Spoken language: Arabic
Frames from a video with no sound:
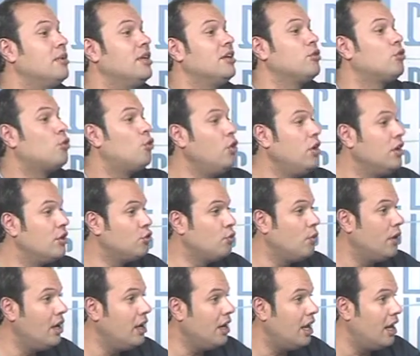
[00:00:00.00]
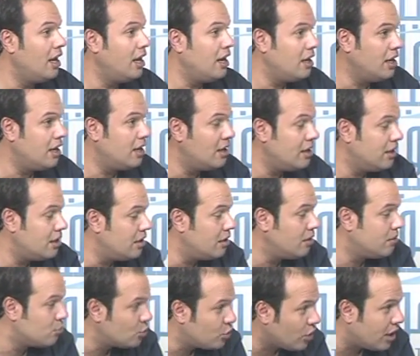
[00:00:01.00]
من كل الدول كل العالم
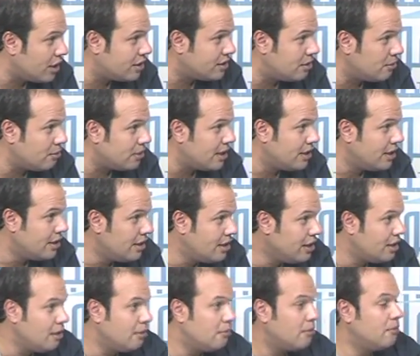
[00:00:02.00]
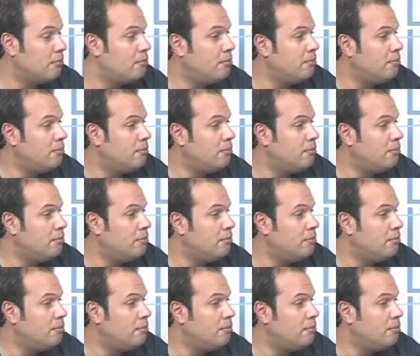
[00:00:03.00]
هلا فوق ال 50 الكل